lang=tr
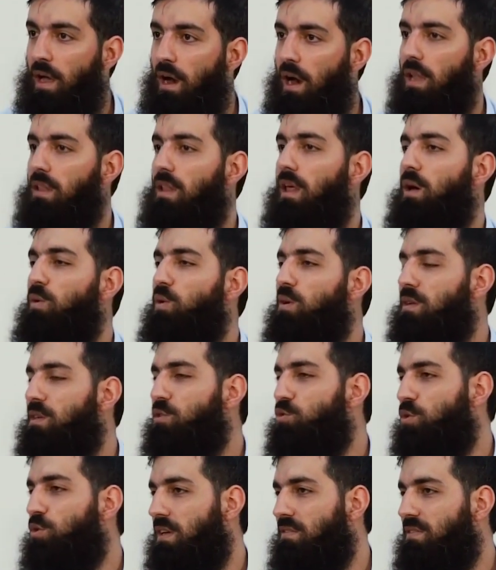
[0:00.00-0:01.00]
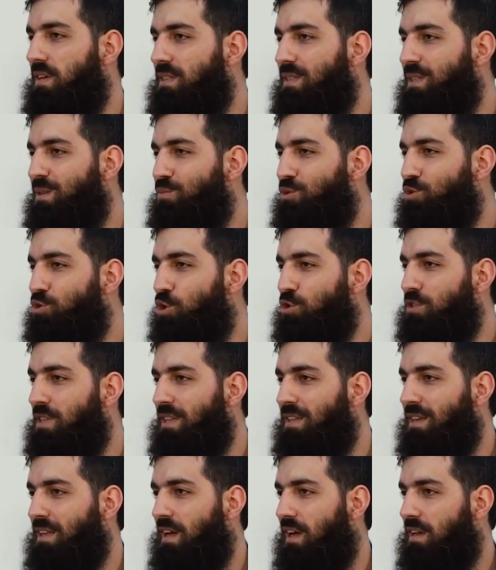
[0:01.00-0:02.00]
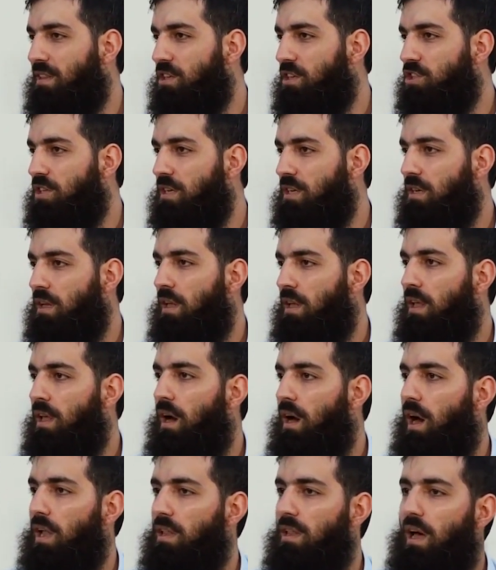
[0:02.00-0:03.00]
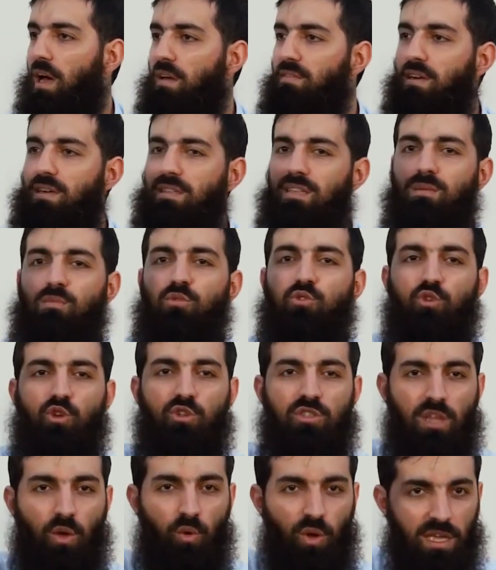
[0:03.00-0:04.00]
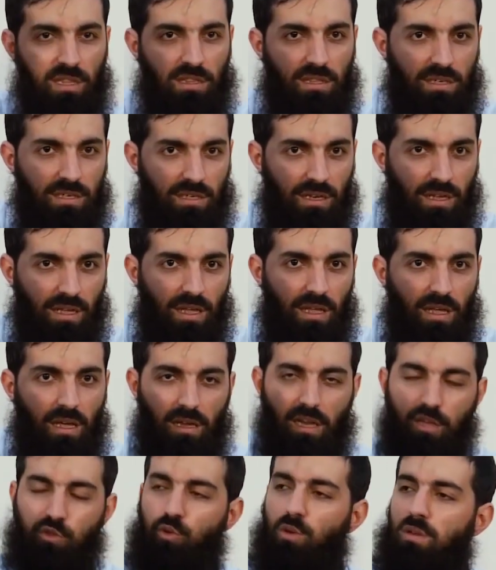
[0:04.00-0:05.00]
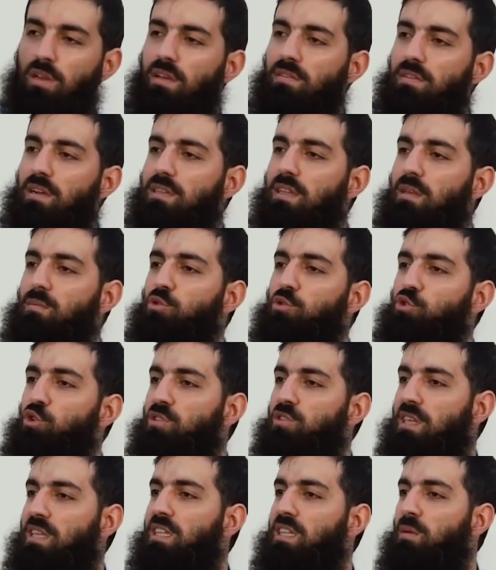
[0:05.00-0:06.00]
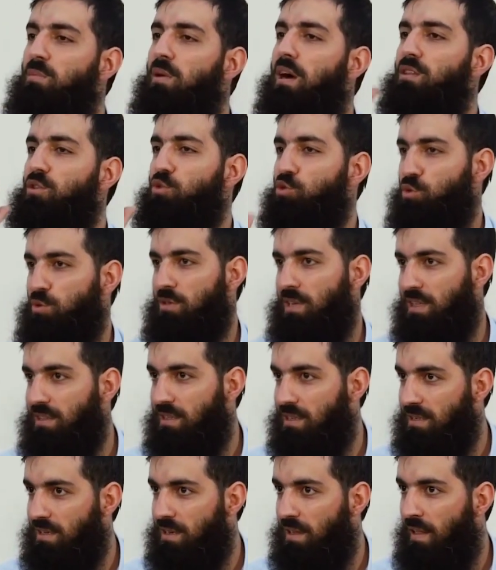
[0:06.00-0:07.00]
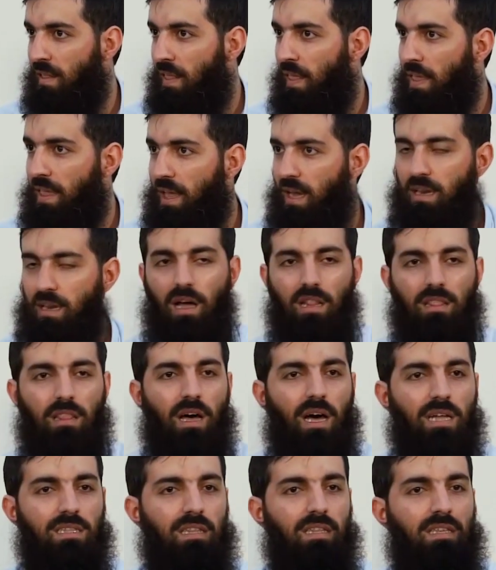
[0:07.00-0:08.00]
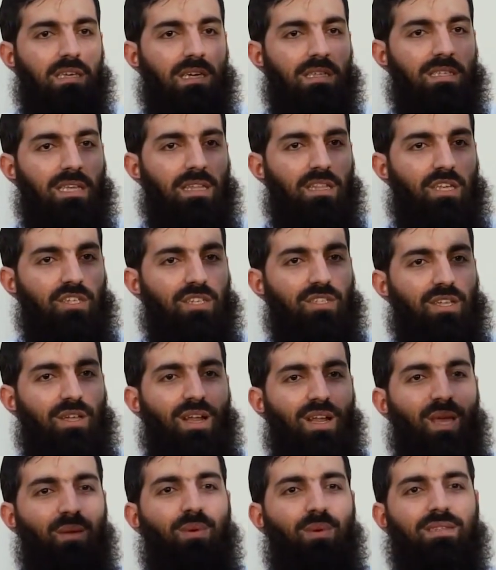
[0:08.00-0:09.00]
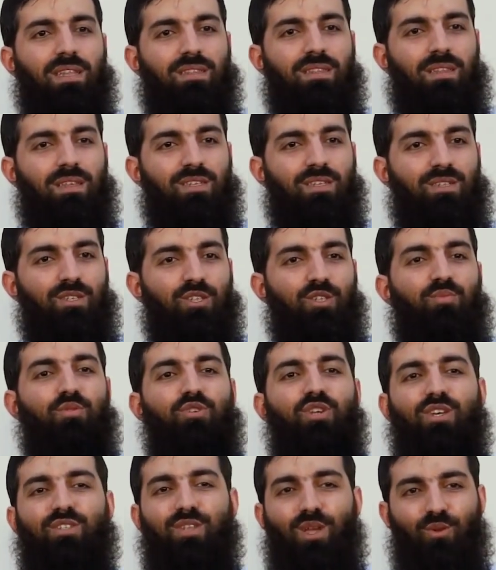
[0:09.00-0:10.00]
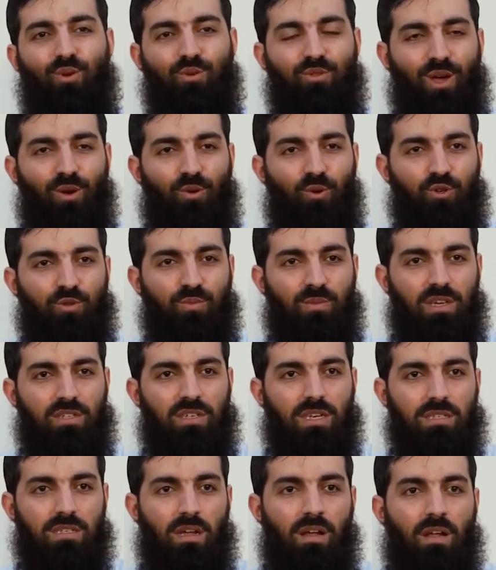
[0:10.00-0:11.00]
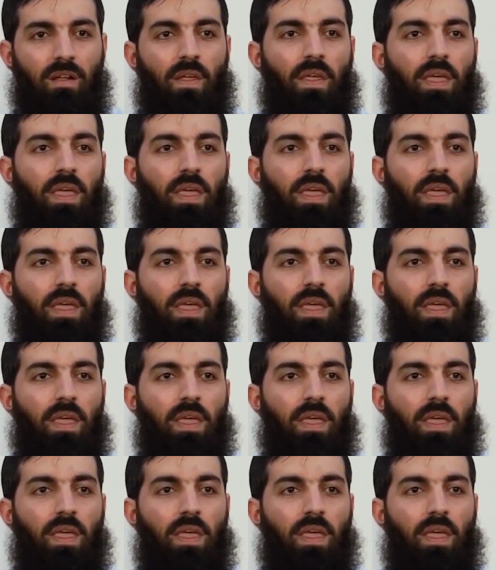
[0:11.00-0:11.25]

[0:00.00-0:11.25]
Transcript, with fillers: Allah'a ve Resulüne verdiğimiz söz nedir kardeşler? Allah'a verdiğimiz söz tevhiddir. Resulüne verdiğimiz söz ittibadır, sünnettir. Yani Allah'a dedi ki sadece sana ibadet edeceğiz, hiçbir şey sana ortak koşmayacağız.